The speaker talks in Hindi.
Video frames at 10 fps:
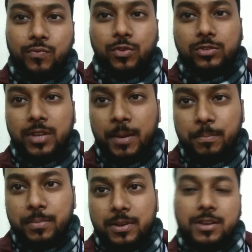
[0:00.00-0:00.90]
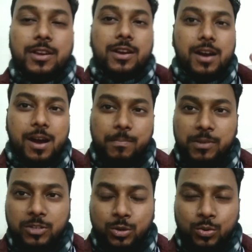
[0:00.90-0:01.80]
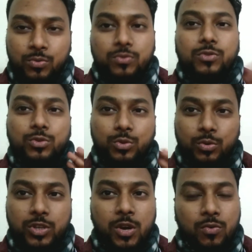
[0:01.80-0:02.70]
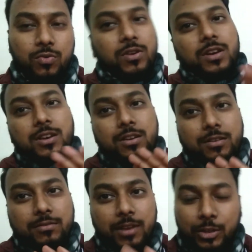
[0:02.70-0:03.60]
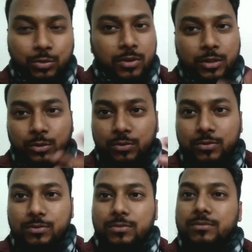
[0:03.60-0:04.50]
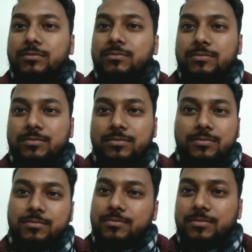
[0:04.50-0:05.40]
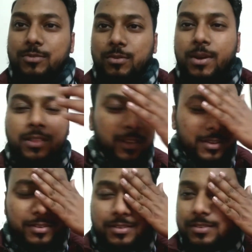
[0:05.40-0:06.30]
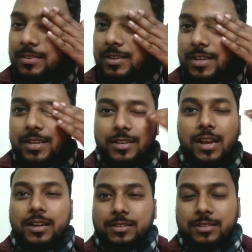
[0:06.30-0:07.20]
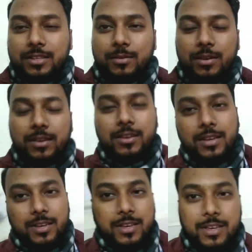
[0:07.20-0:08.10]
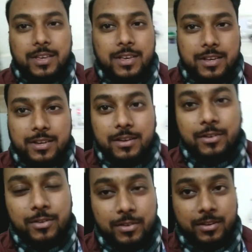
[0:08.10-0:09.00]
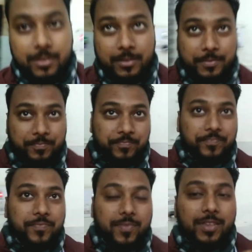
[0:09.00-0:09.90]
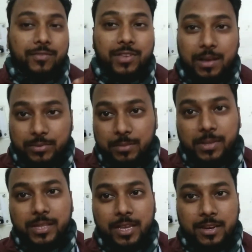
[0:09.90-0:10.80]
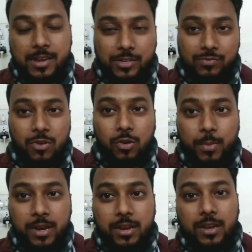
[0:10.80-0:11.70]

फॉर स्लीप आप भी चलो सो जाओ नहीं सोना तो कोई बात नहीं हम्म। क्या कर सकते हैं भाई हम्म। और फिर आपसे मिलते हैं नेक्स्ट व्लॉग में